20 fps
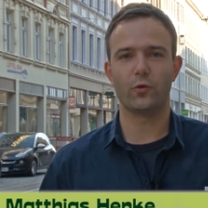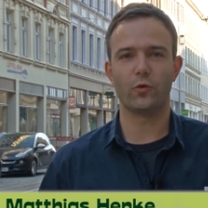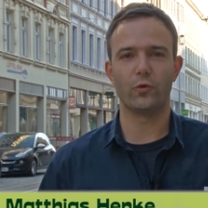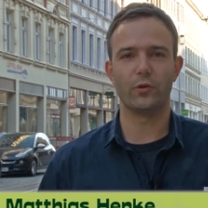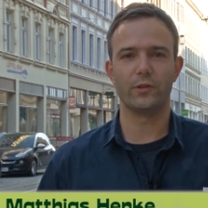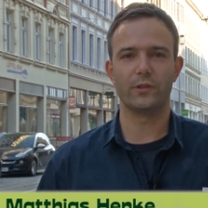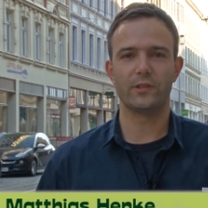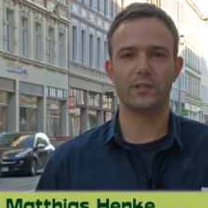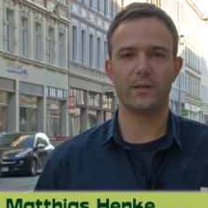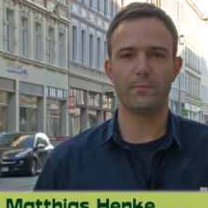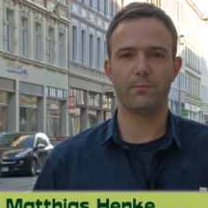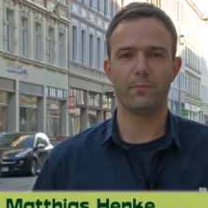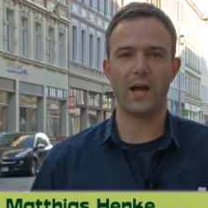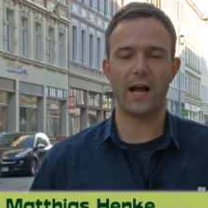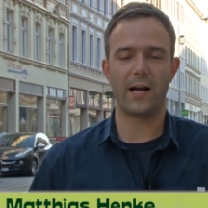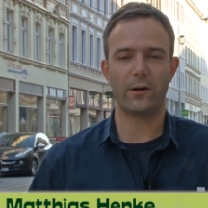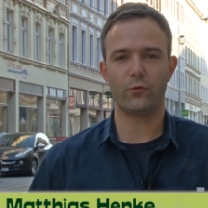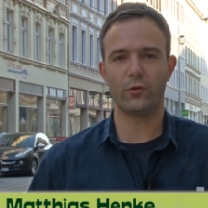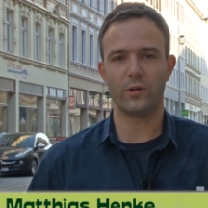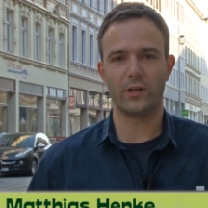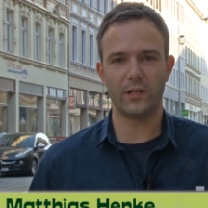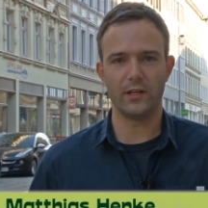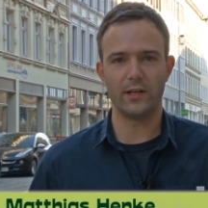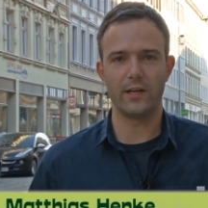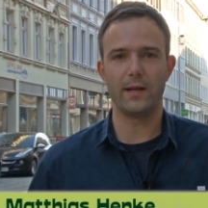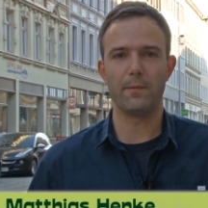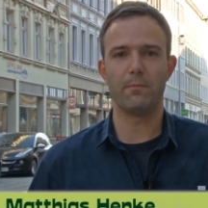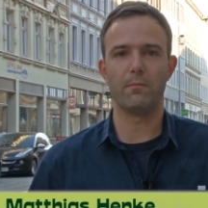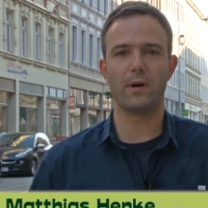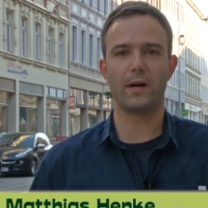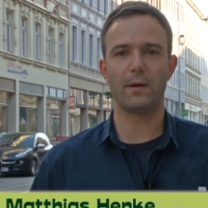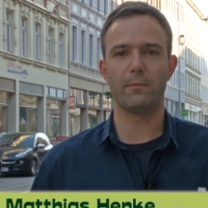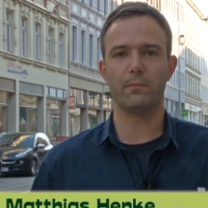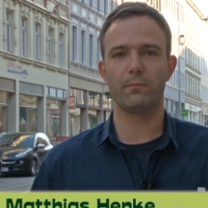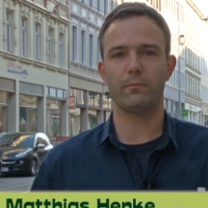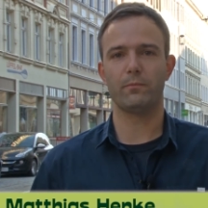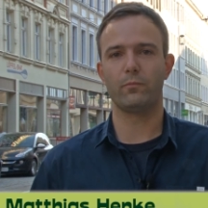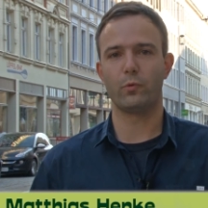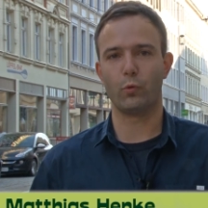und gibt mir aktuell neben meinem